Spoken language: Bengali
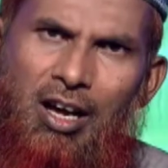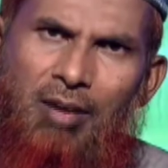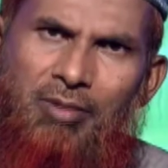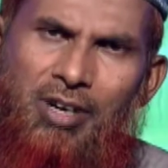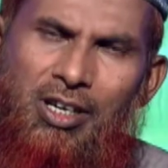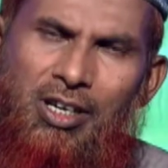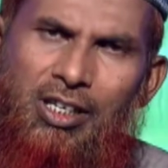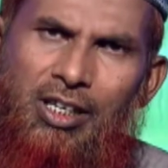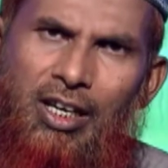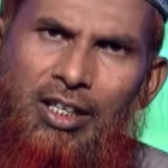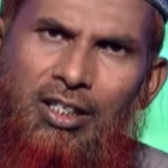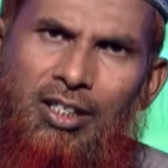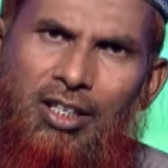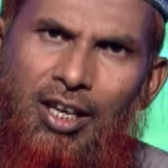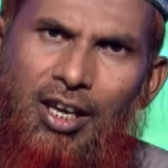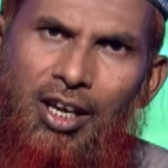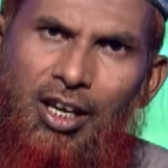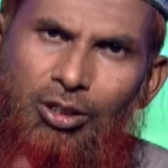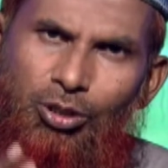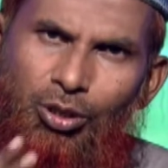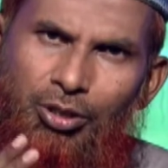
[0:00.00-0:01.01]
আমাকে আর
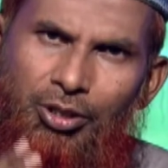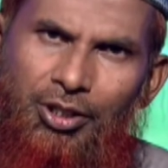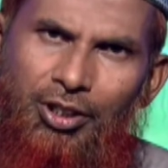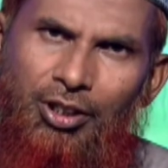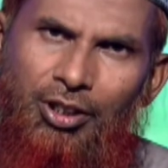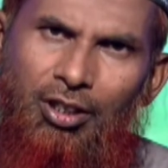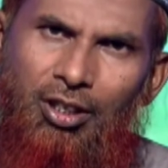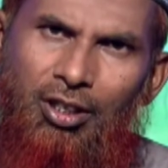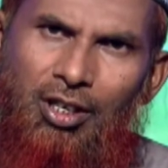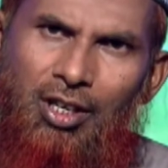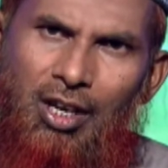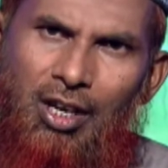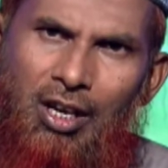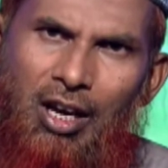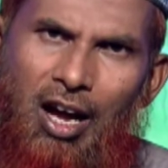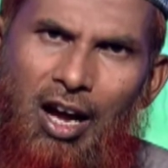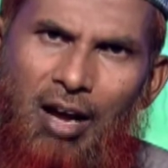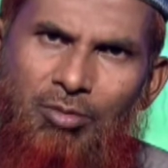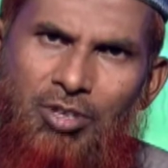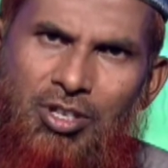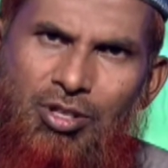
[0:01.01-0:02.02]
কে ধরে
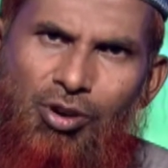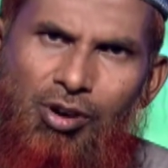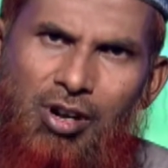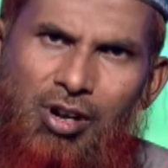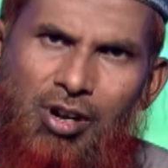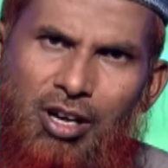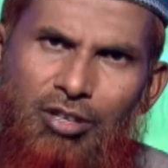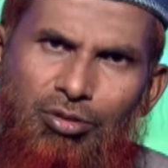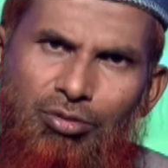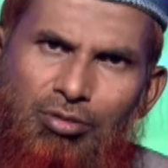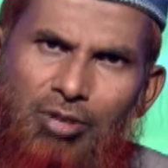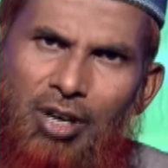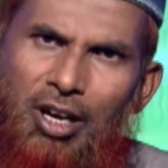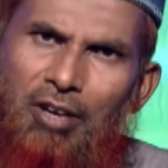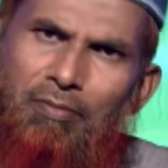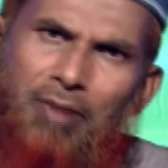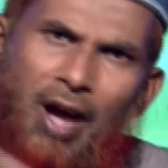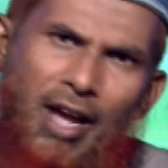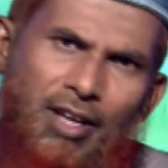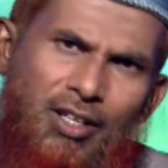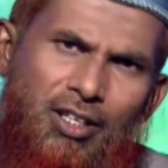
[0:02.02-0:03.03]
আমি ধরা সোয়ার
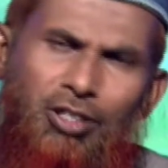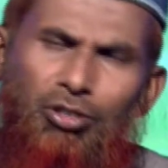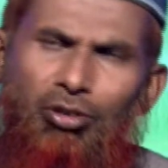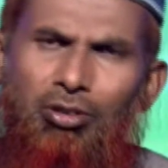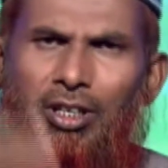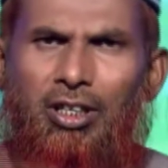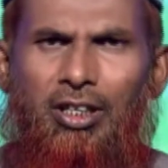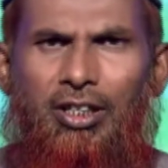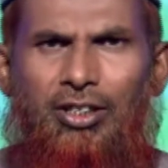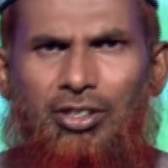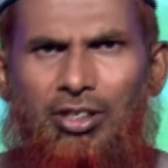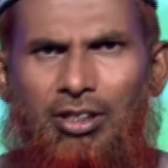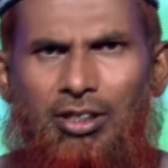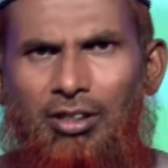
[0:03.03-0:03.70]
বাইরে চলে গেছি